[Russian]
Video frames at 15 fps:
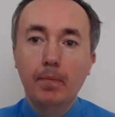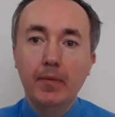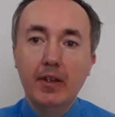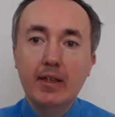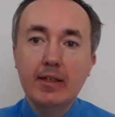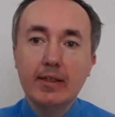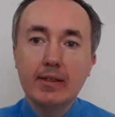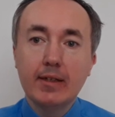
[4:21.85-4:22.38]

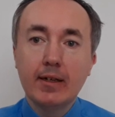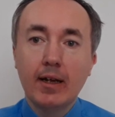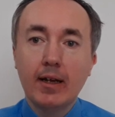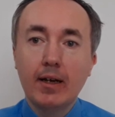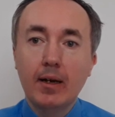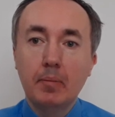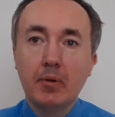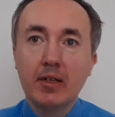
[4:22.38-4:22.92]
и
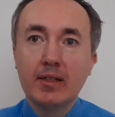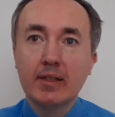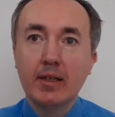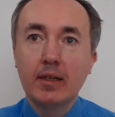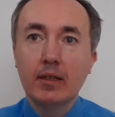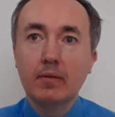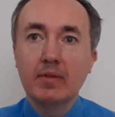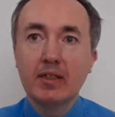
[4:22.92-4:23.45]

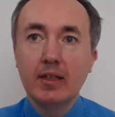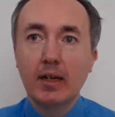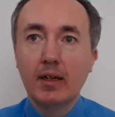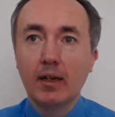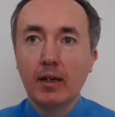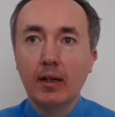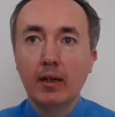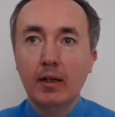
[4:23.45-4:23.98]
40%
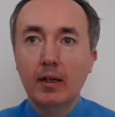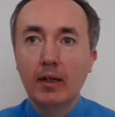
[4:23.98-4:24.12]
сахара.